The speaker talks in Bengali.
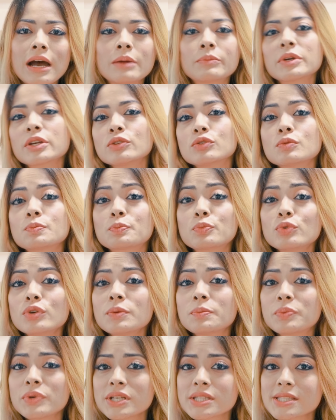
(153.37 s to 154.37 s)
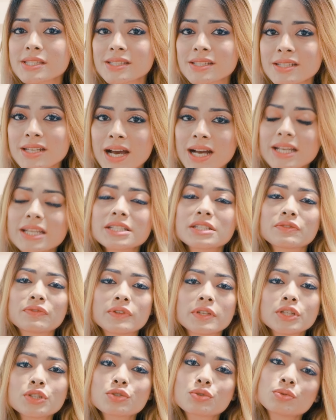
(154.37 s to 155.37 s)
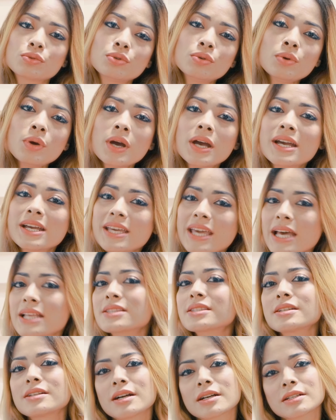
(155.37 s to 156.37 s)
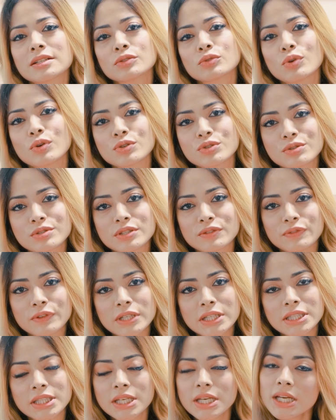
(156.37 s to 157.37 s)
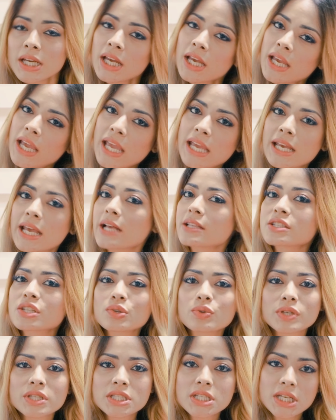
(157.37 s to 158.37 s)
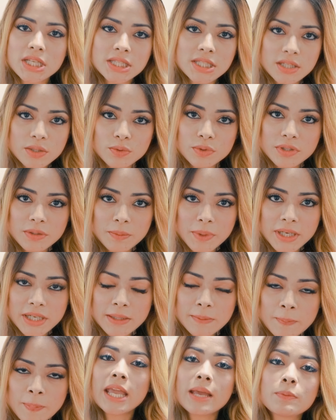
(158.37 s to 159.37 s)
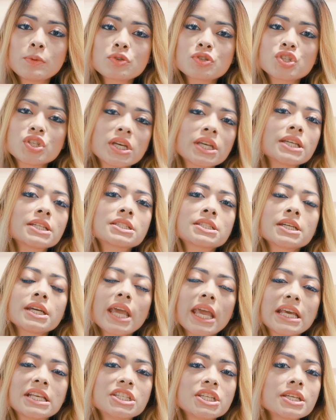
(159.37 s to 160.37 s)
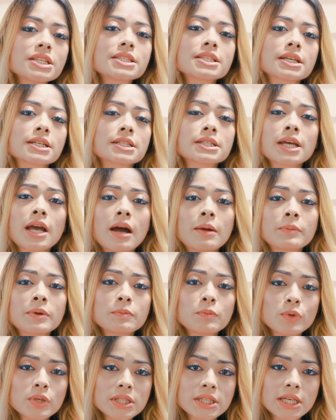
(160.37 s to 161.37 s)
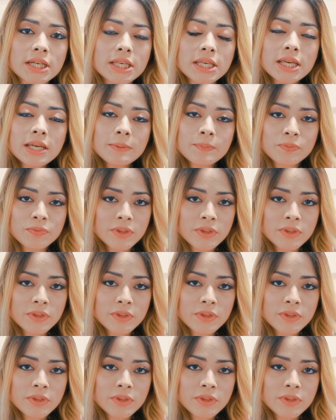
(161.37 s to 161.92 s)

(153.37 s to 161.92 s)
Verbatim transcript: আমরা কিন্তু পুরো ব্রেস্টটা না কেটে ফেলে শুধু ক্যান্সার আক্রান্ত অংশটা ফেলে দিয়ে এই ক্যান্সার রোগের চিকিৎসা করতে পারি এবং সেক্ষেত্রে এই চিকিৎসাটা আমরা বলে থাকি